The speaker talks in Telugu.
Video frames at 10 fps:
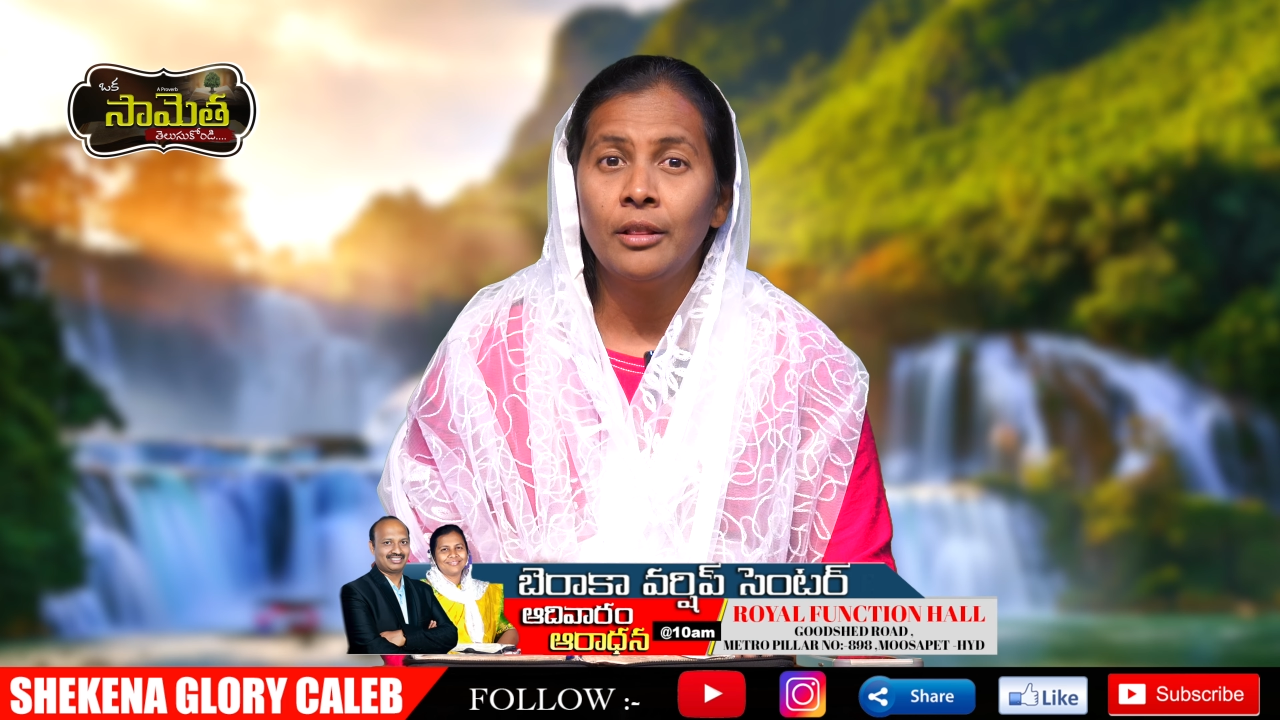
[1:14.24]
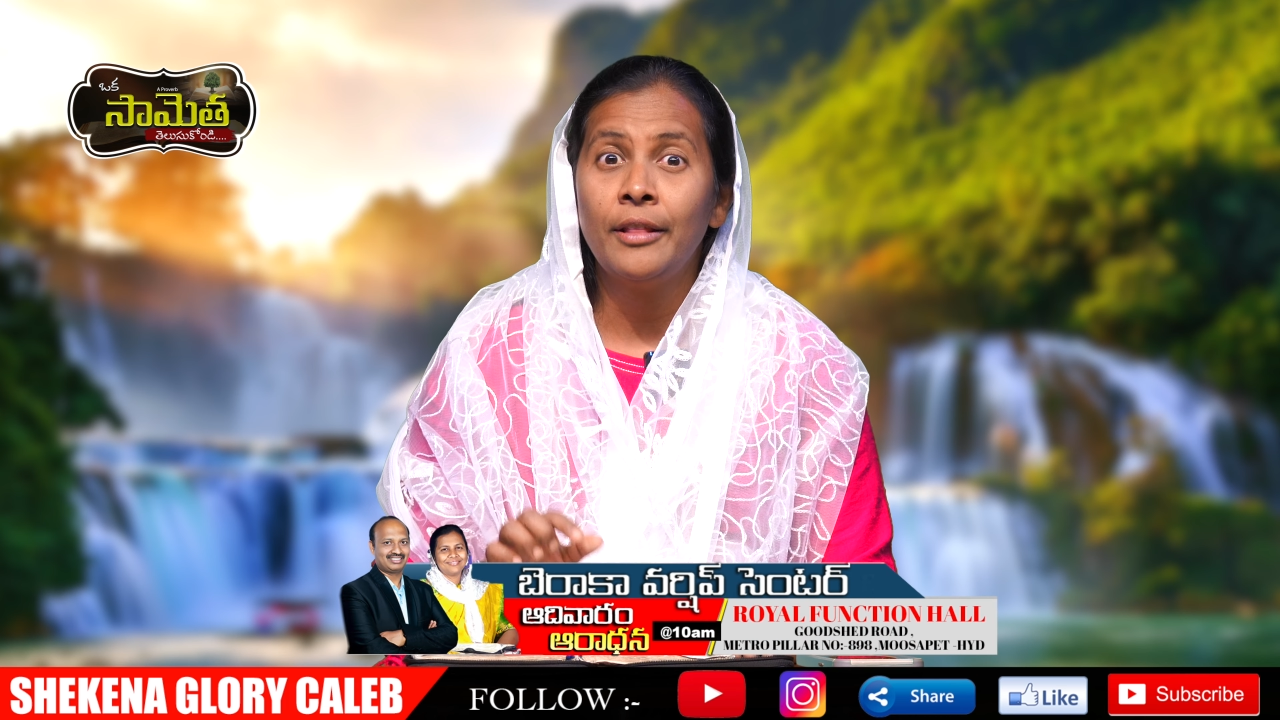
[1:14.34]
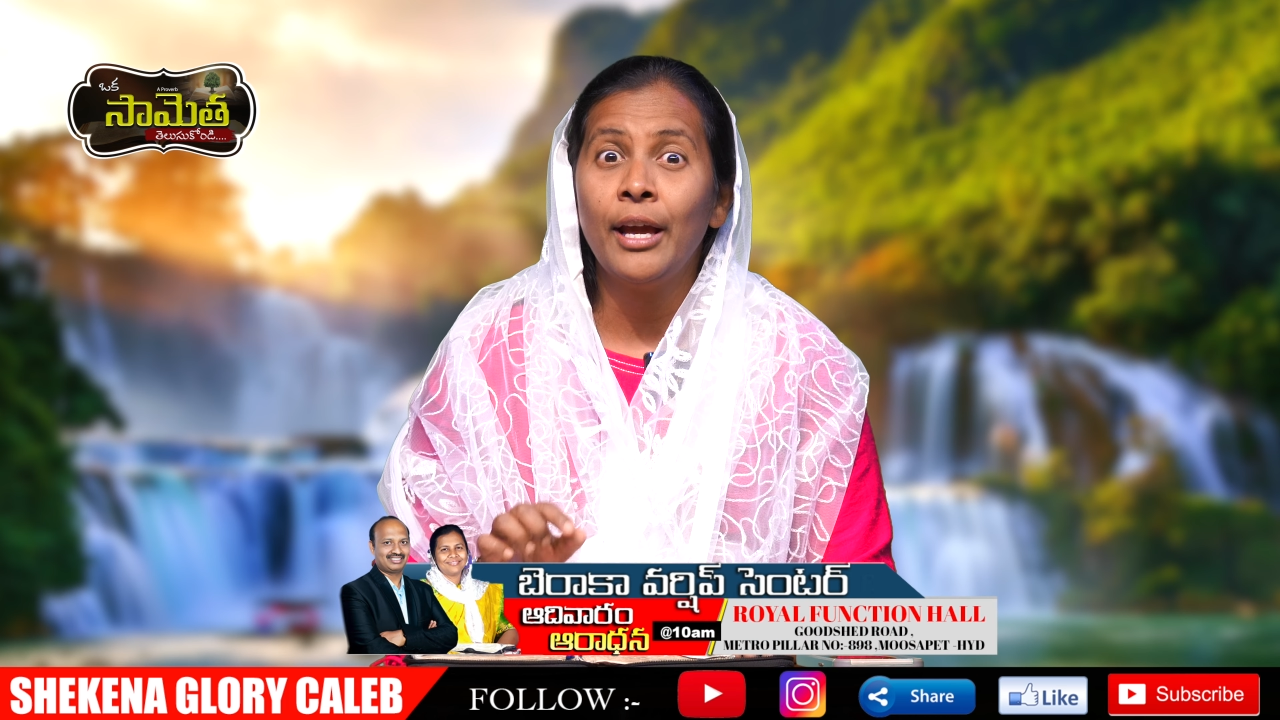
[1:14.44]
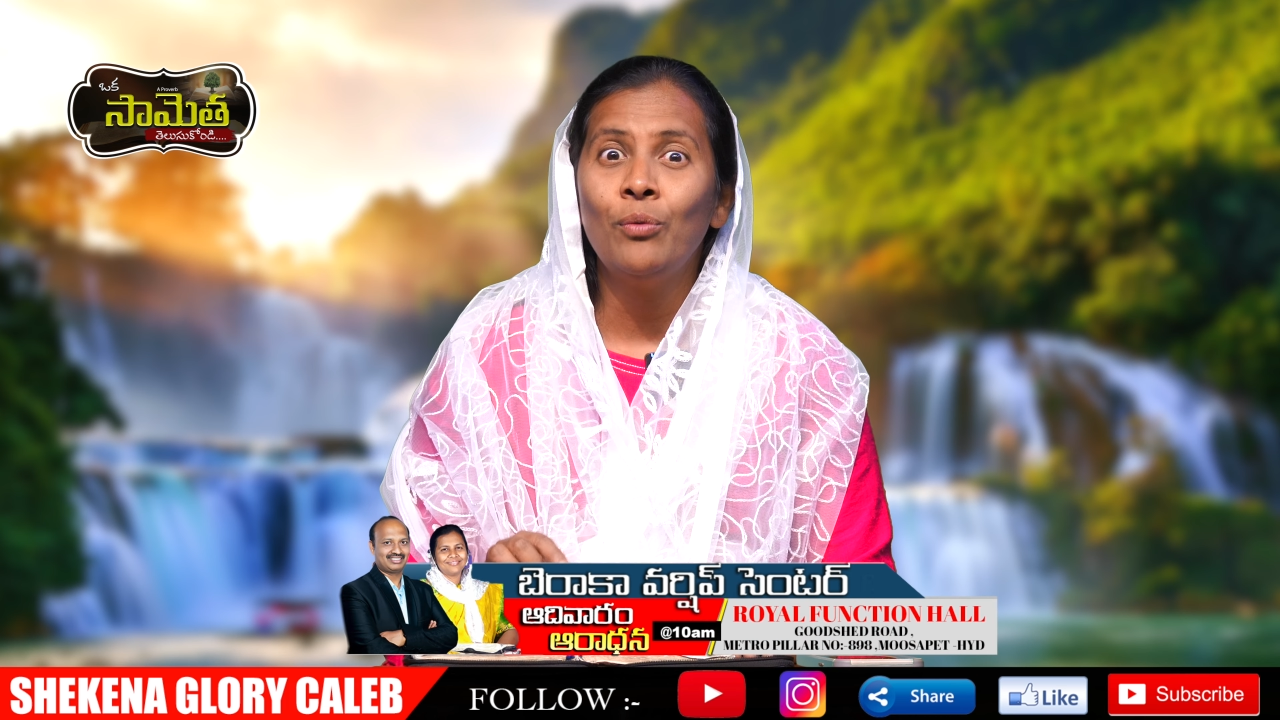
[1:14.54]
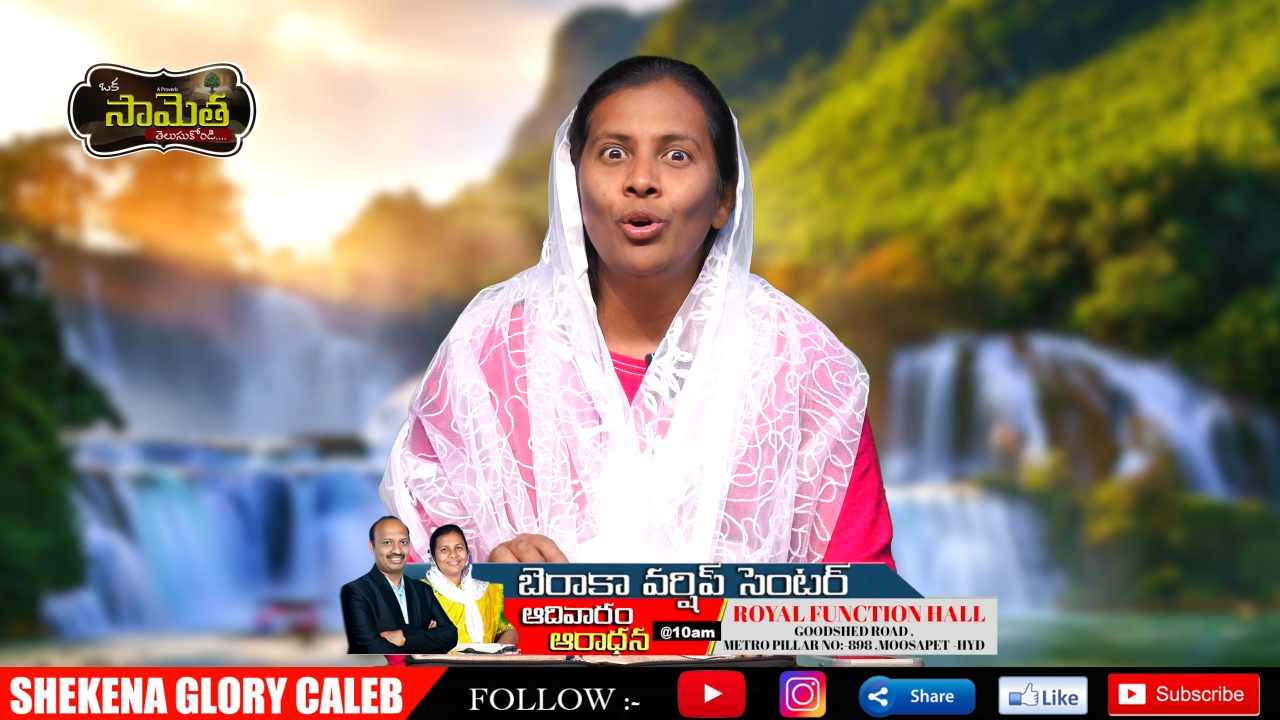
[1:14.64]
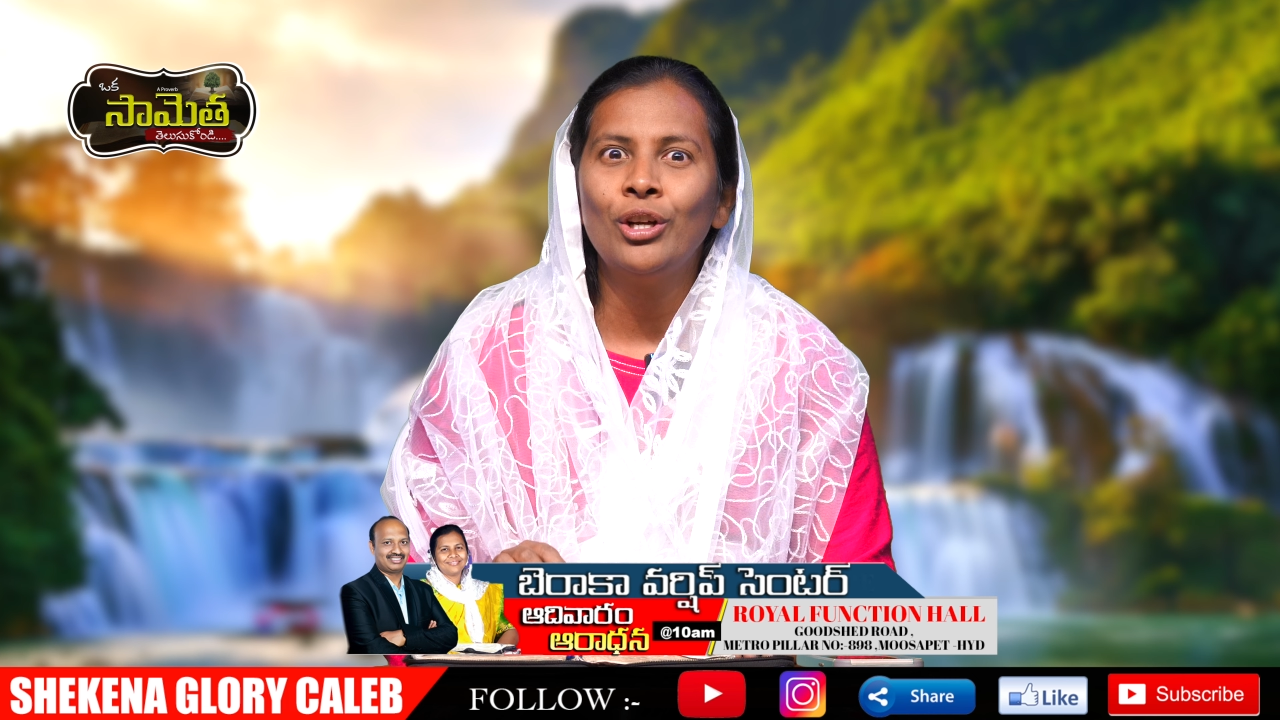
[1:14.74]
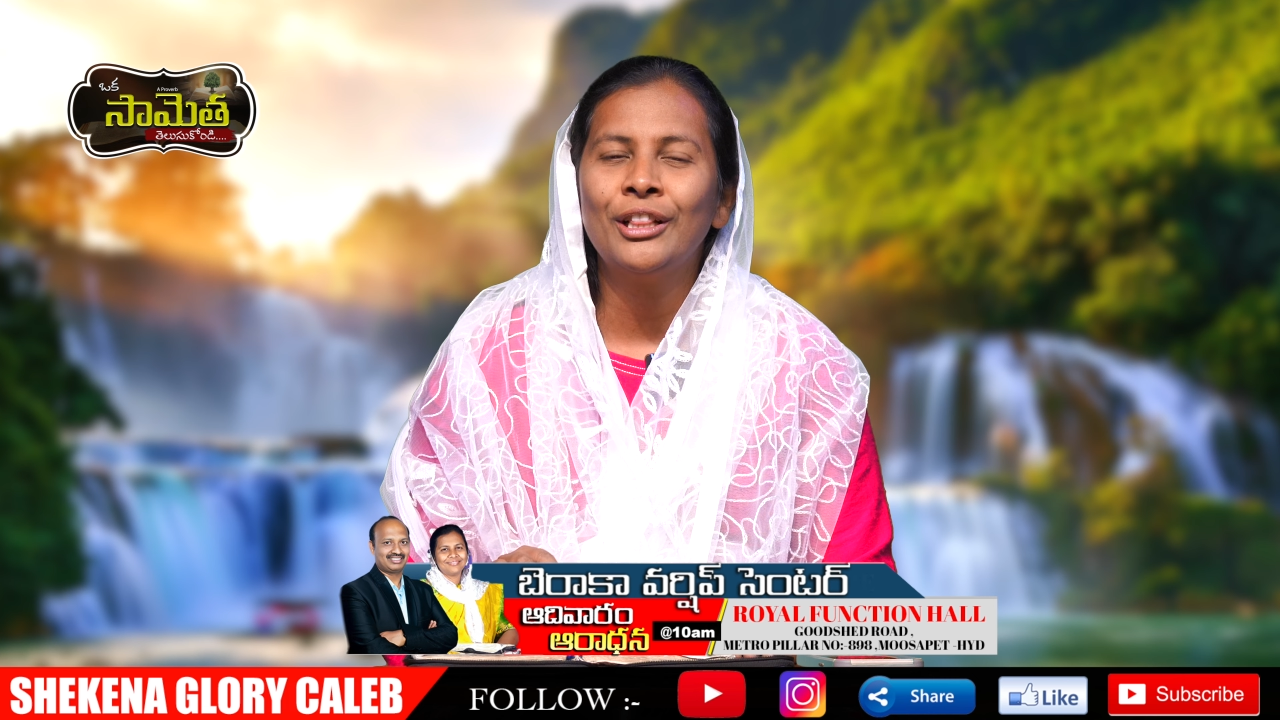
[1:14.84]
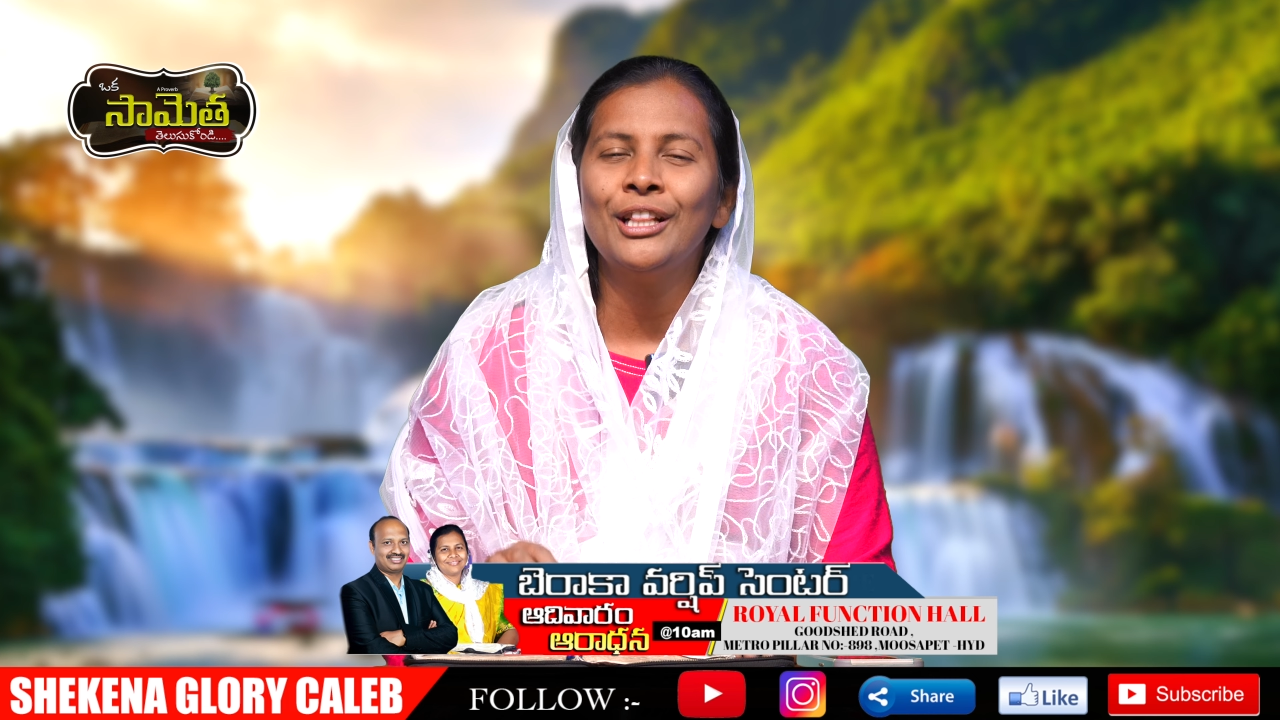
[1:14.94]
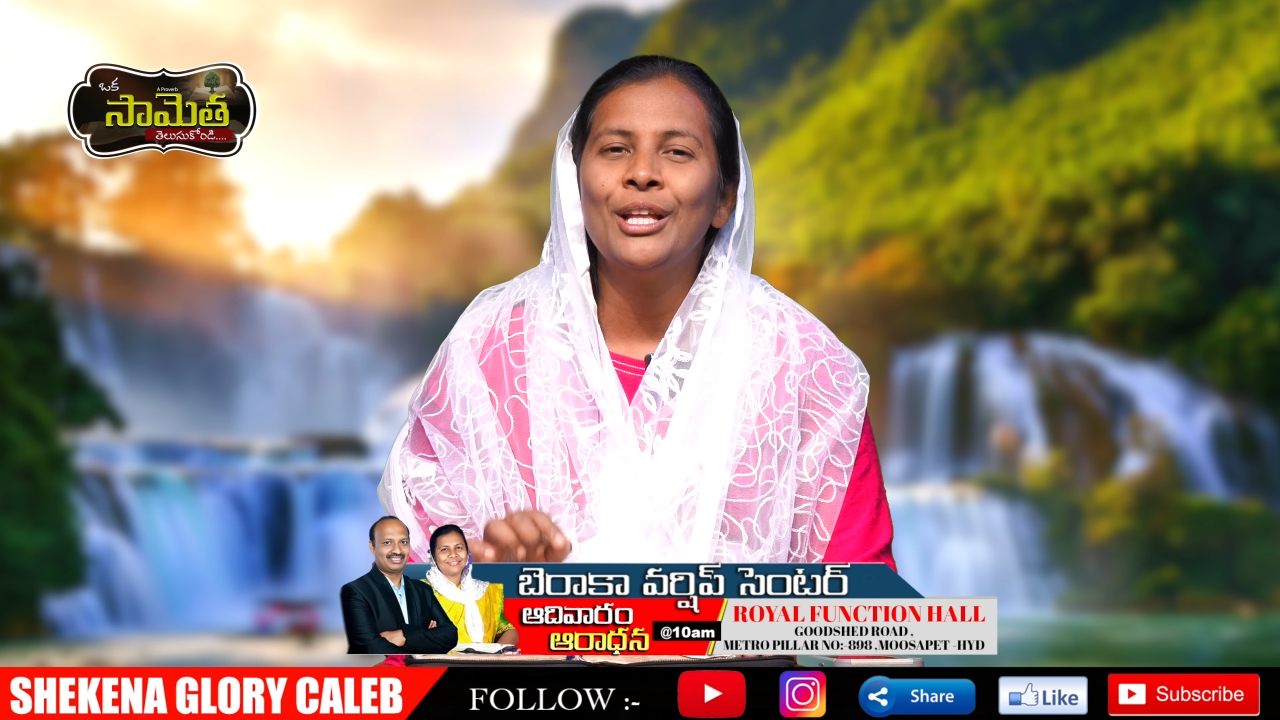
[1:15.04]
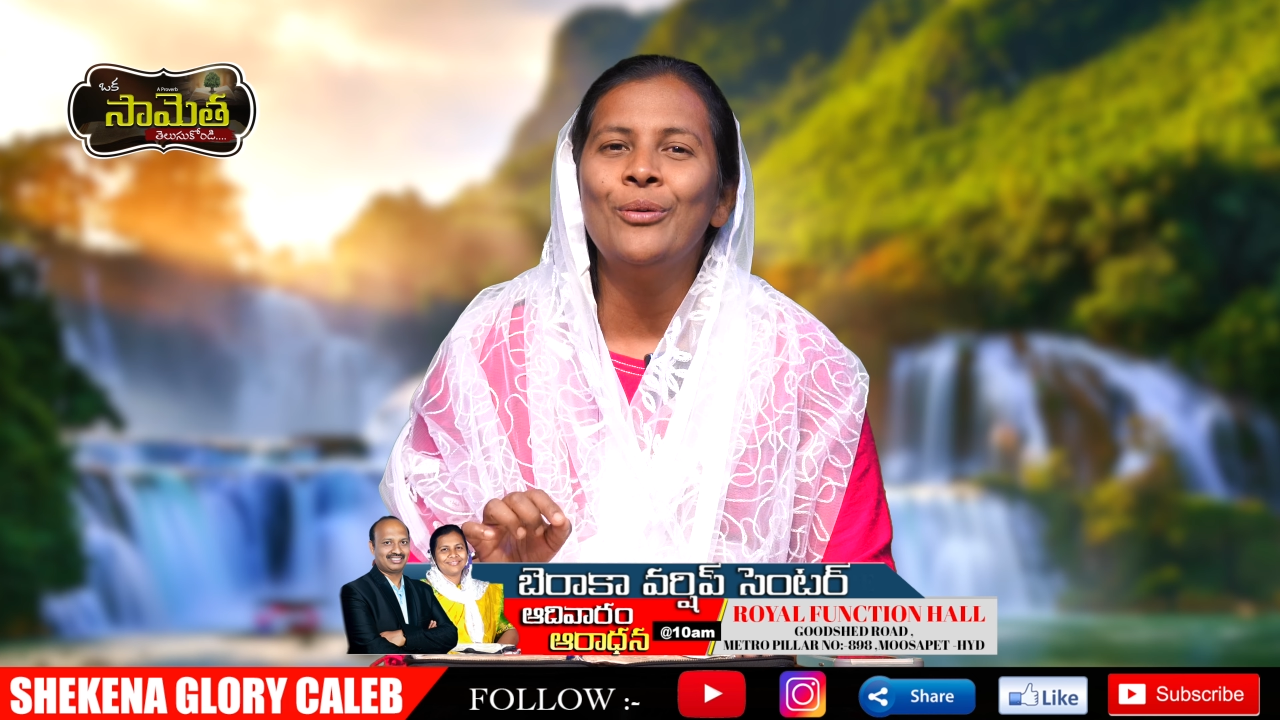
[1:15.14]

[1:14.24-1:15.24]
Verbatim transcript: దేవోక్తి